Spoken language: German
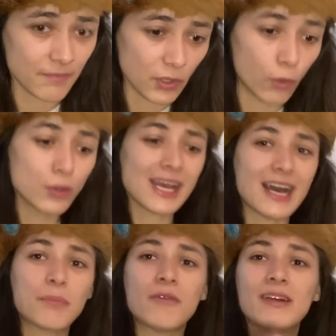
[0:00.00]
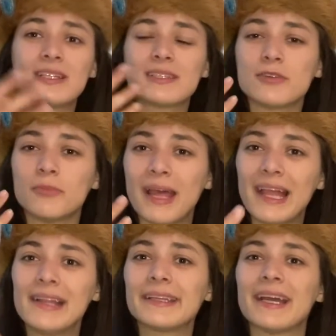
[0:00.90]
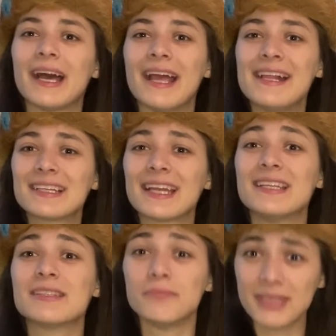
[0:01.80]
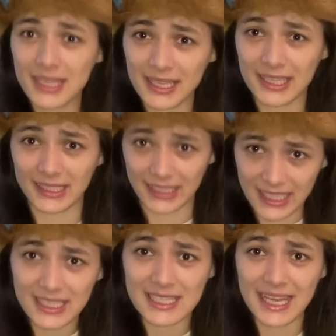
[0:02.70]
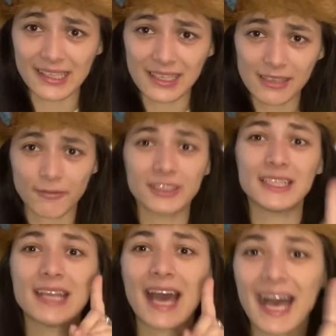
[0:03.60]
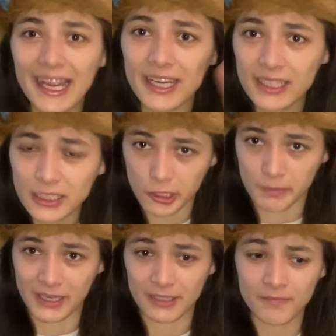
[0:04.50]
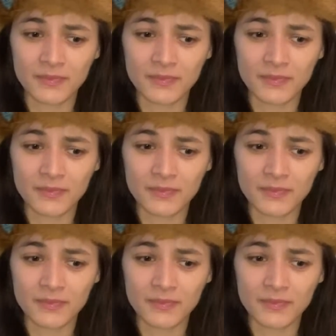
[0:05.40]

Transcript: Oder aber wenn es sich um Eltern, äh, Eltern eines minderjährigen Kindes handelt, von denen einer einen Job hat,